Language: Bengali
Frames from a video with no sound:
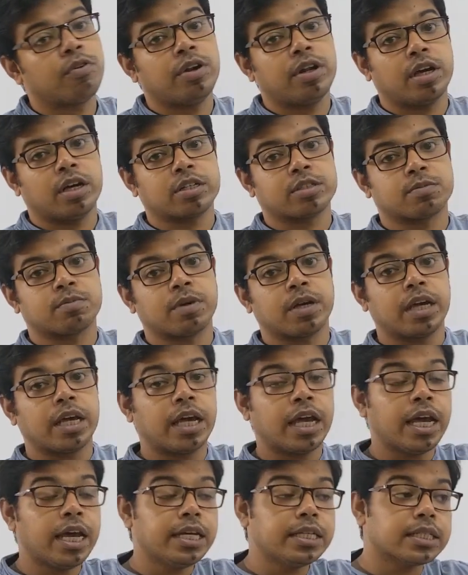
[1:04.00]
ফিরে আসবে
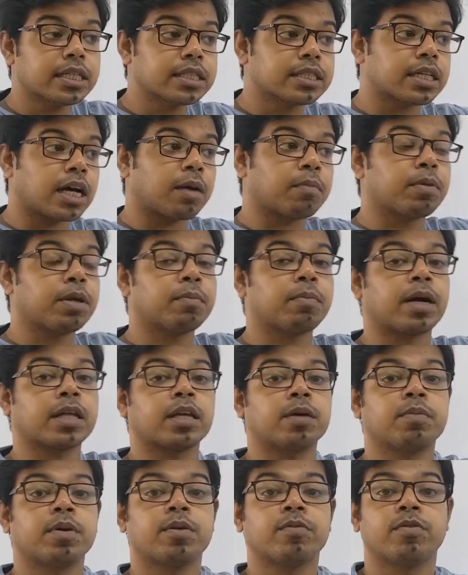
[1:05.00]
এই যে যাবে
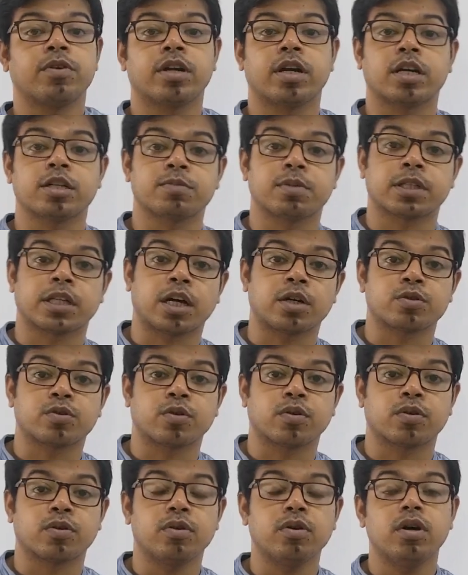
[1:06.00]
বাধা পেয়ে ফিরে আসবে তার
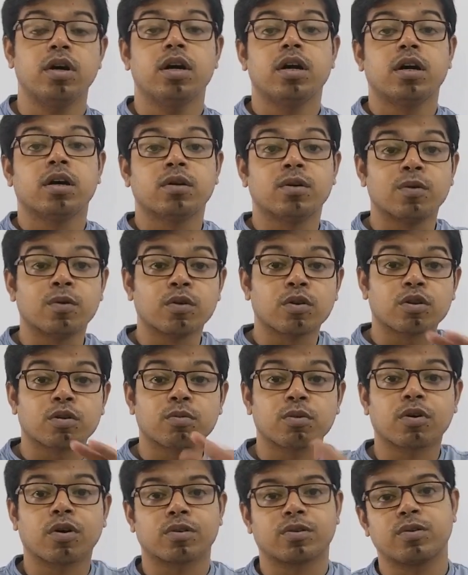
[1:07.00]
জন্য ন্যূনতম
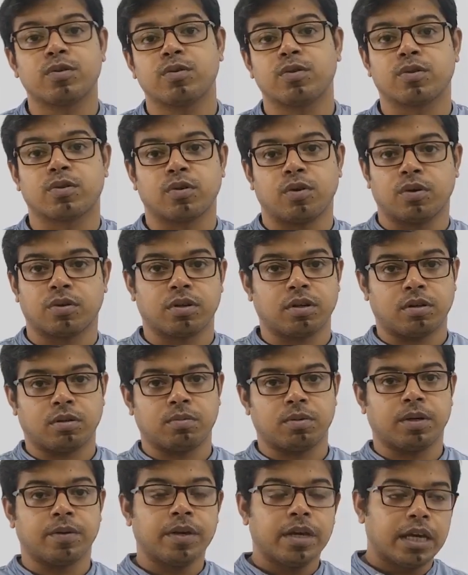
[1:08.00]
কত দূরত্ব হতে
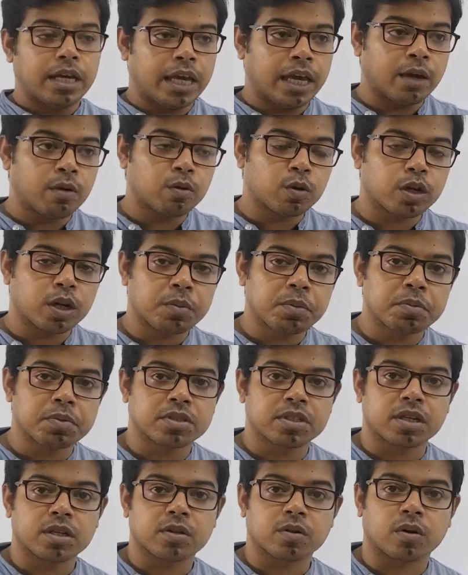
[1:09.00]
হবে এগুলো নিয়ে আমি
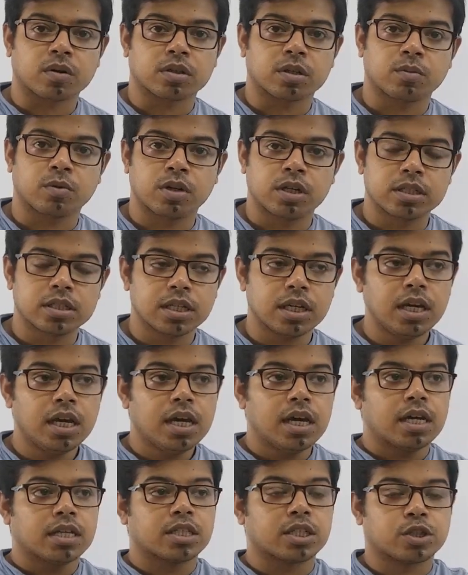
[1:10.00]
বিস্তারিত কথা বলেছি
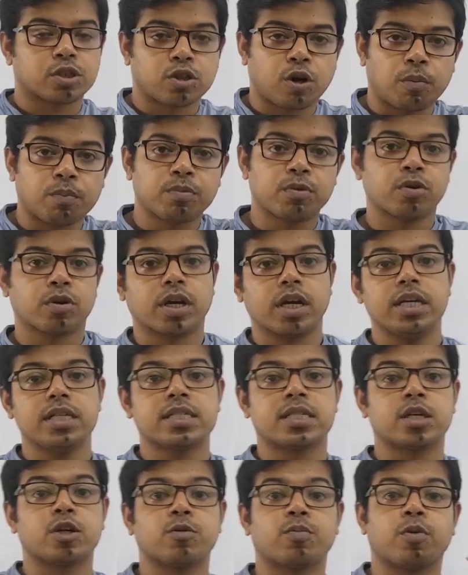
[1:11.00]
যে শব্দকে
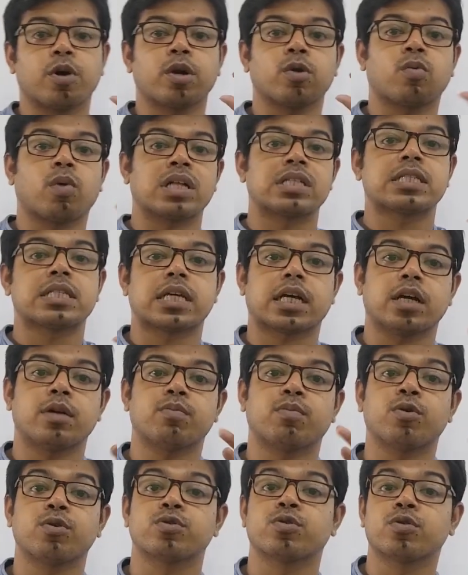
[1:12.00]
জিরো পয়েন্ট ওয়ান সেকেন্ড
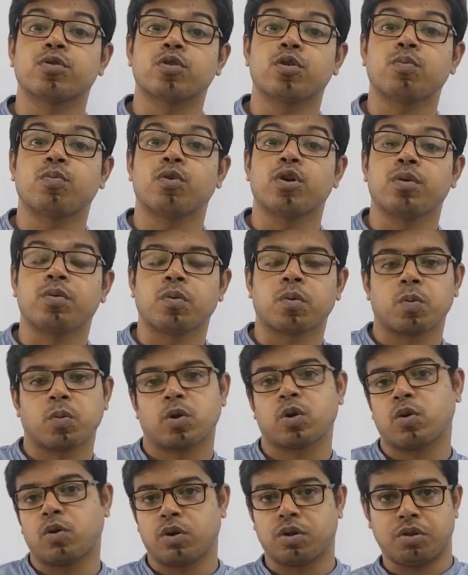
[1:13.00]
পর্যন্ত
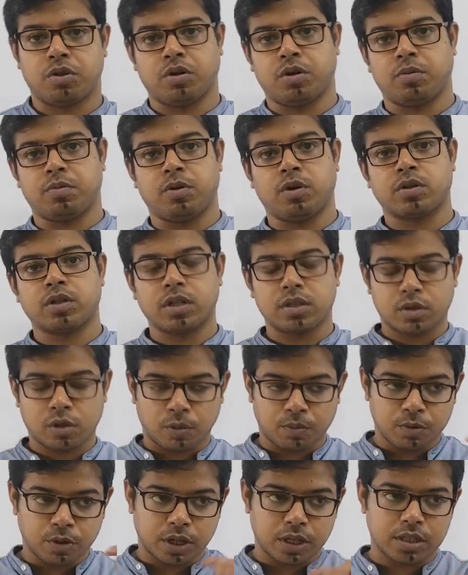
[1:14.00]
পরিভ্রমণ করতে হবে অর্থাৎ
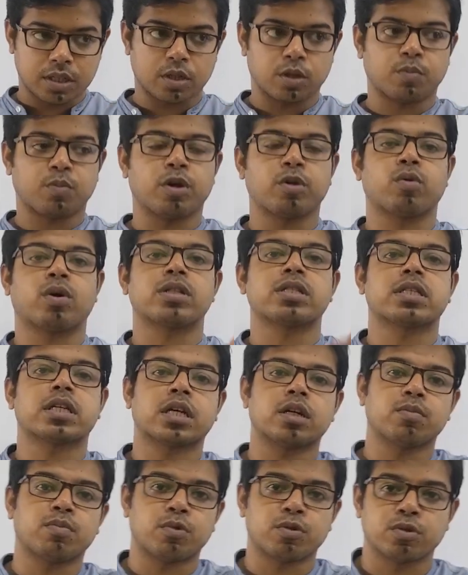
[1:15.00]
শব্দকে জিরো পয়েন্ট ওয়ান
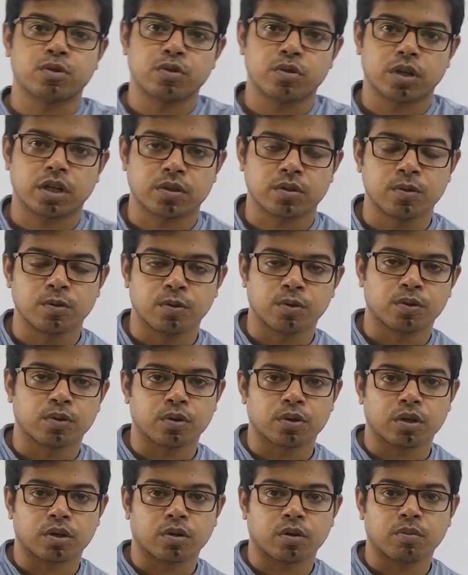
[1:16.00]
সেকেন্ড পর্যন্ত কিছু দূরত্ব
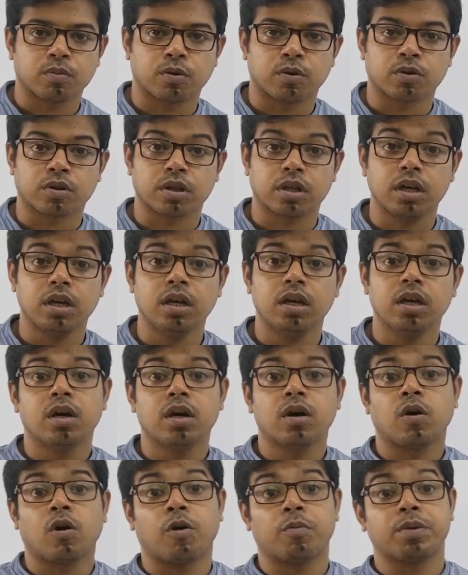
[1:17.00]
অতিক্রম করতে
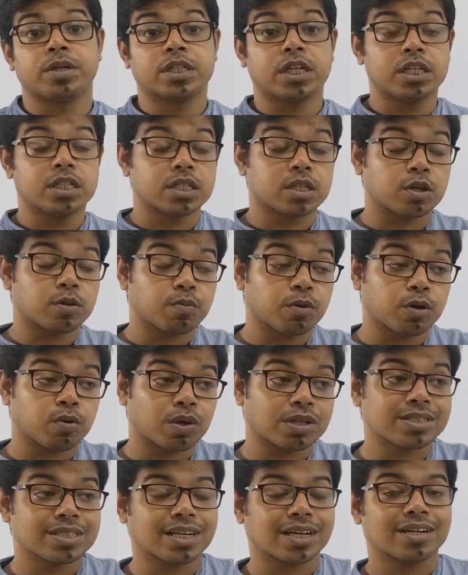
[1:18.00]
হবে সেই জিরো পয়েন্ট
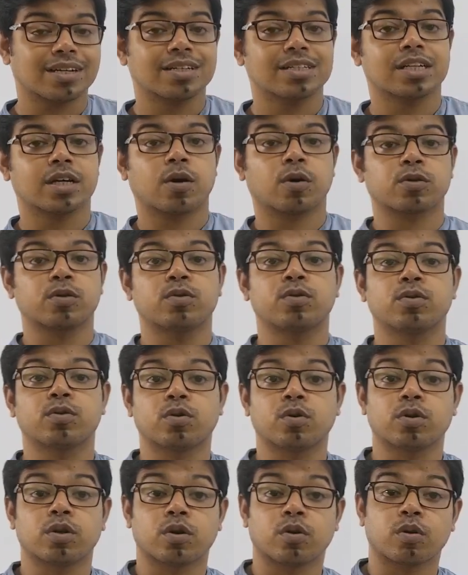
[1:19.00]
ওয়ান সেকেন্ডে সে কত
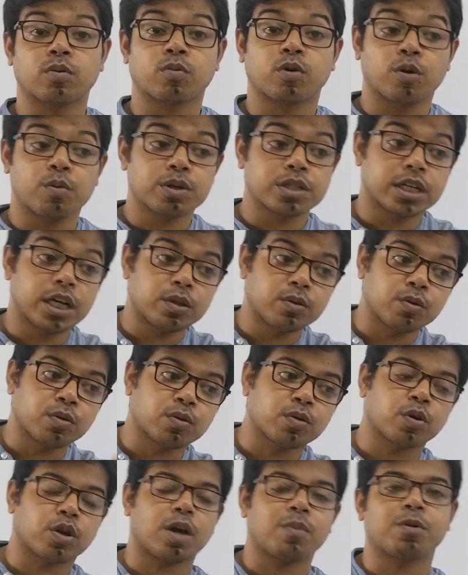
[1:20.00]
দূরত্ব অতিক্রম করবে সেই
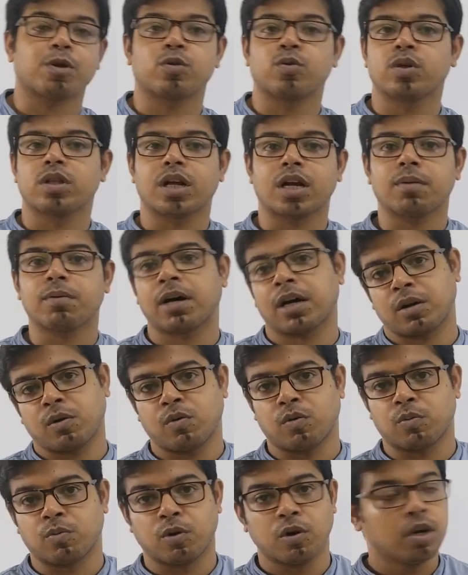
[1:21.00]
দূরত্বকে আমরা দুই দ্বারা ভাগ
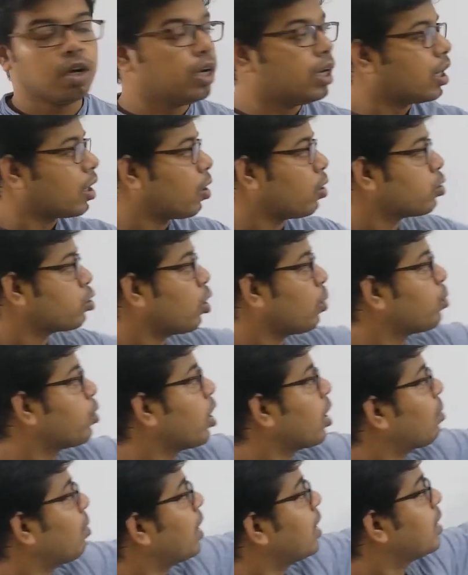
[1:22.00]
করব কারণ শব্দ
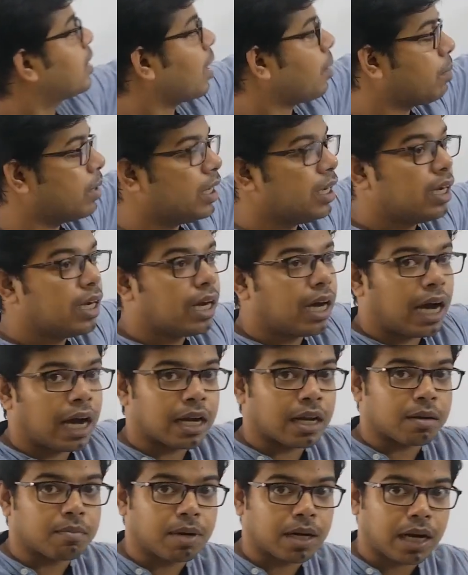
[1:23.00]
একবার যাবে
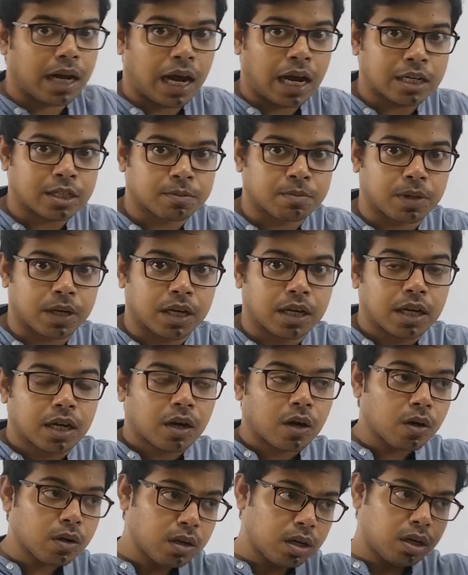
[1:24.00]
আর একবার আসবে
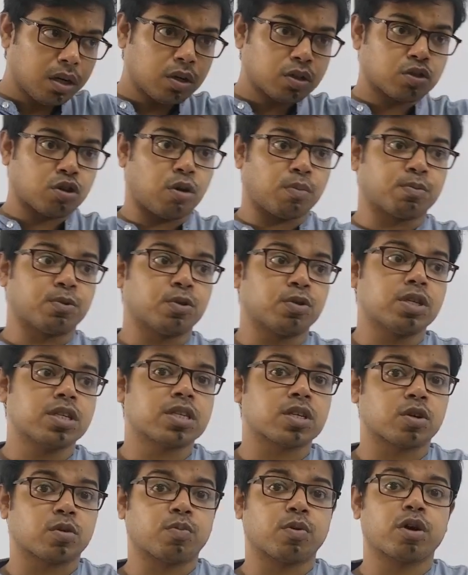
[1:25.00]
কারণ শব্দ যদি
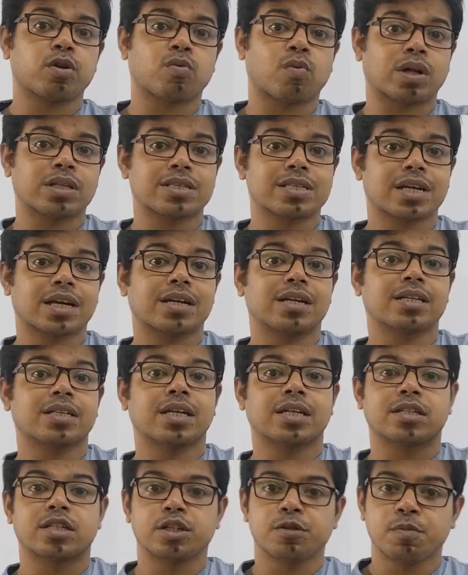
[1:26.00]
জিরো পয়েন্ট ওয়ান সেকেন্ডে
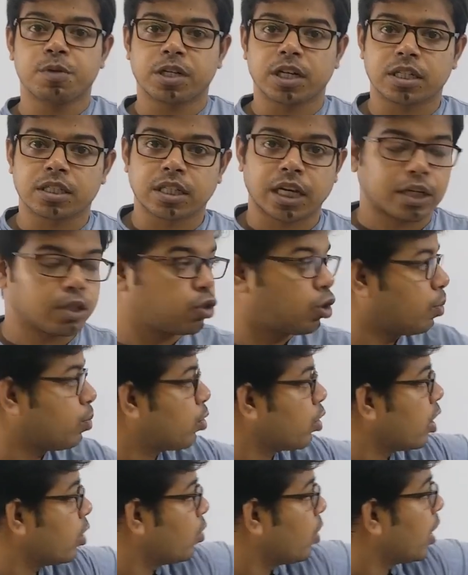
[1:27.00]
তেত্রিশ মিটার যায়
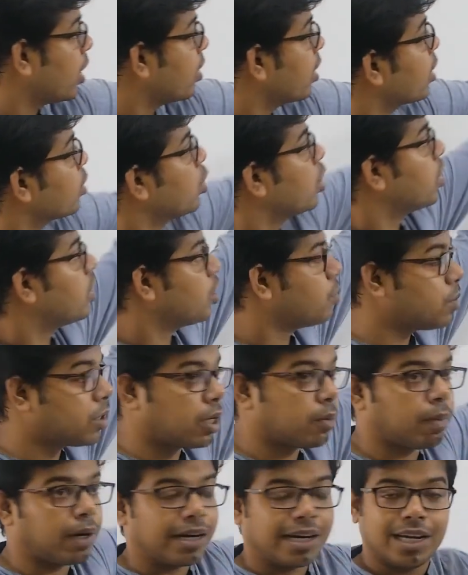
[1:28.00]
শব্দকে তো এখান থেকে তেত্রিশ
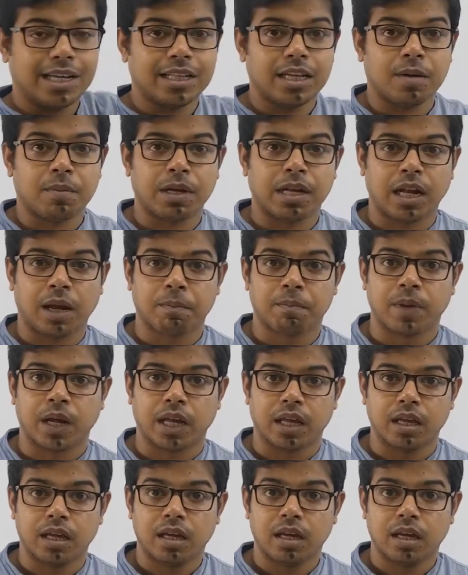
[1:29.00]
মিটার পাঠাই দিয়ে আমার লাভ নাই